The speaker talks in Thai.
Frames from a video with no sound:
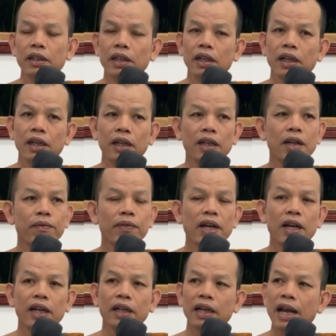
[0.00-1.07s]
นี่แหละคำ
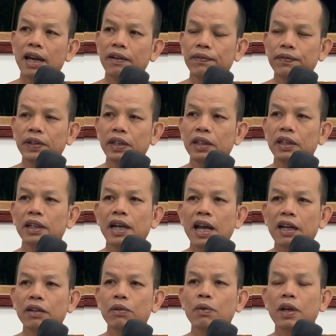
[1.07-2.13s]
ว่าการฝืน
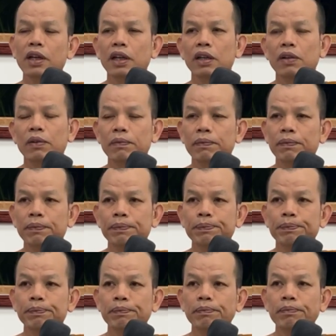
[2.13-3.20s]
การทวนในลม
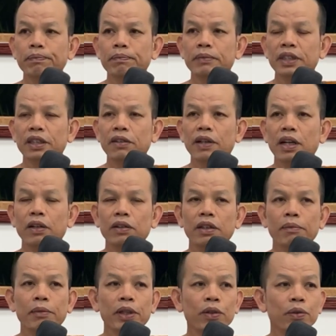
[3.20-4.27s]
ไม่ใช่ว่าเรา
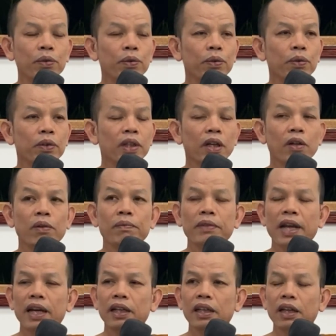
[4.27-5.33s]
จะไปดูแต่ลม
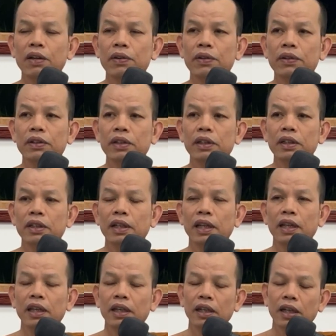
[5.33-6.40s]
อย่างเดียวใน